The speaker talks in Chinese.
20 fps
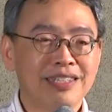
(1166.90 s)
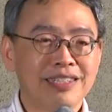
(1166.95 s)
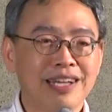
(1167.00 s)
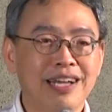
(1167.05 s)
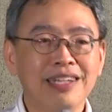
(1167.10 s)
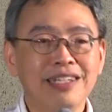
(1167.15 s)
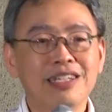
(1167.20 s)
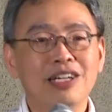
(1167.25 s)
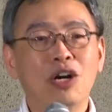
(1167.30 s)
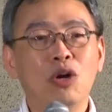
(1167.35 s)

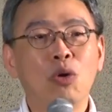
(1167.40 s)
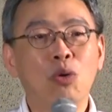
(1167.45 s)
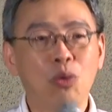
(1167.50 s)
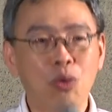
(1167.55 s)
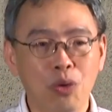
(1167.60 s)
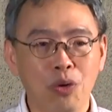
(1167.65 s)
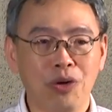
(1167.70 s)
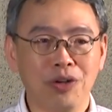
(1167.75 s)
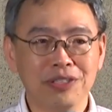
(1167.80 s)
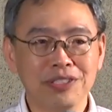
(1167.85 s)
它那个
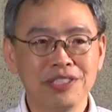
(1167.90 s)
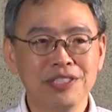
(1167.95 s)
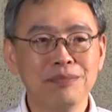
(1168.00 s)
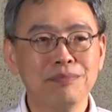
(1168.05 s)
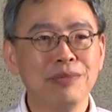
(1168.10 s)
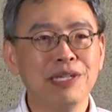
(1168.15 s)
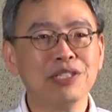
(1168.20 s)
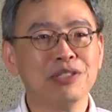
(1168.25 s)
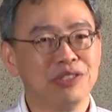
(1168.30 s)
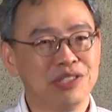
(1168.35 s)
货是
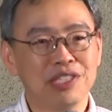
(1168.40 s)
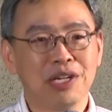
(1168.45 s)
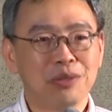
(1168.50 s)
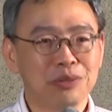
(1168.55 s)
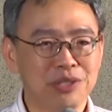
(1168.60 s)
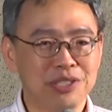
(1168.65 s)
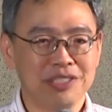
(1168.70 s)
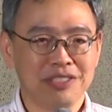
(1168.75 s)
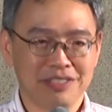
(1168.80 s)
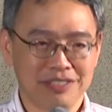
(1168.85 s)
没有
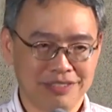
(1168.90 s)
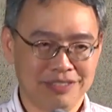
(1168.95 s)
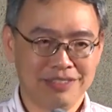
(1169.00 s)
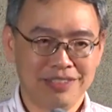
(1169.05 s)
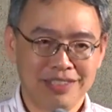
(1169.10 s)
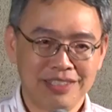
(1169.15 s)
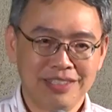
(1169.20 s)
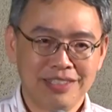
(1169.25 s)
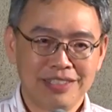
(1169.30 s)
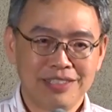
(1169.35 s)
交集
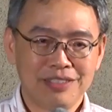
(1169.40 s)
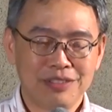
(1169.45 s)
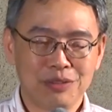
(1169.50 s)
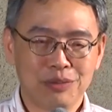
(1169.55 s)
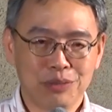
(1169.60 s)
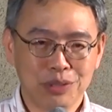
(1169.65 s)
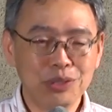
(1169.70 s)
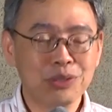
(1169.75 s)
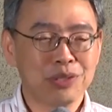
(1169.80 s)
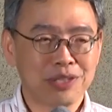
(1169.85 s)
的，
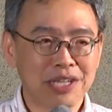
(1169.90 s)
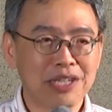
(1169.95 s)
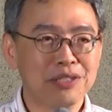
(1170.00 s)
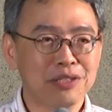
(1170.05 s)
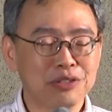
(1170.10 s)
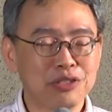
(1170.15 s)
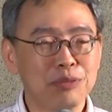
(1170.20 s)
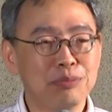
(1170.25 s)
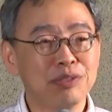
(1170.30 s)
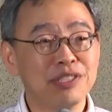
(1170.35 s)
我选到的
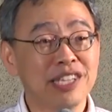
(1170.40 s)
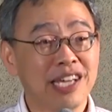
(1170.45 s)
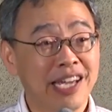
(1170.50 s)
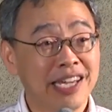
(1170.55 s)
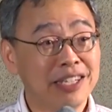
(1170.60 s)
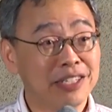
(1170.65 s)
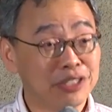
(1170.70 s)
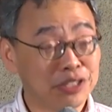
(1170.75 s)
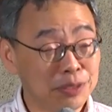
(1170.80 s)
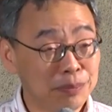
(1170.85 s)
东西不是
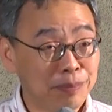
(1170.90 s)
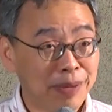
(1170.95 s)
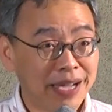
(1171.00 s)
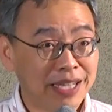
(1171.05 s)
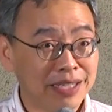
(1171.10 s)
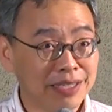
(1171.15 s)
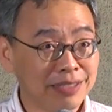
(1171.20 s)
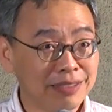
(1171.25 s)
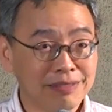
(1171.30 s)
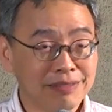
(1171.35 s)
黑的，就是
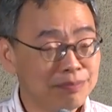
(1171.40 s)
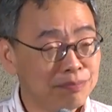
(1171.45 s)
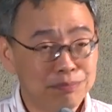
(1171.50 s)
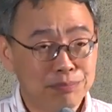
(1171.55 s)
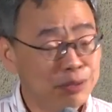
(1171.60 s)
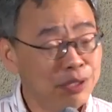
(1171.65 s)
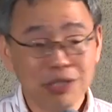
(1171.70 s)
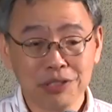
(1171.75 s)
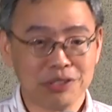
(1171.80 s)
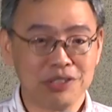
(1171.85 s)
白的，
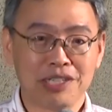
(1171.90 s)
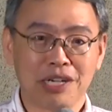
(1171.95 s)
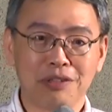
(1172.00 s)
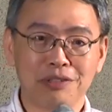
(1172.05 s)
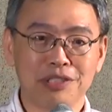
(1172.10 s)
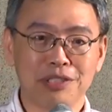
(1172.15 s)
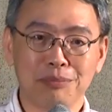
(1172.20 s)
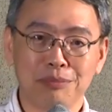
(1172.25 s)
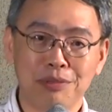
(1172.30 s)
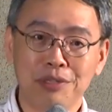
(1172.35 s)
不会有
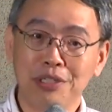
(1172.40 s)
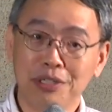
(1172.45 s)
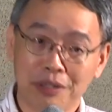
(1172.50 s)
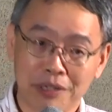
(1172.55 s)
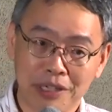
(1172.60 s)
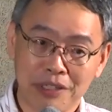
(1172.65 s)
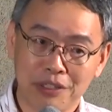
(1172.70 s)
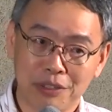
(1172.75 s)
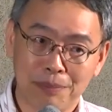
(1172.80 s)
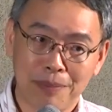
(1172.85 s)
交集，不会又
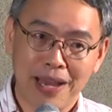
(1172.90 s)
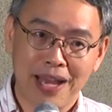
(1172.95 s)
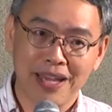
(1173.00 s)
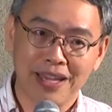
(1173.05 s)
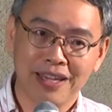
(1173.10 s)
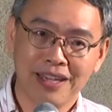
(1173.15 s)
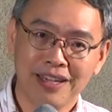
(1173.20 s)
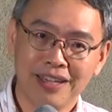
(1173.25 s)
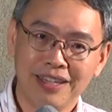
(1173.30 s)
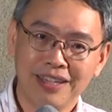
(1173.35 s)
黑又白。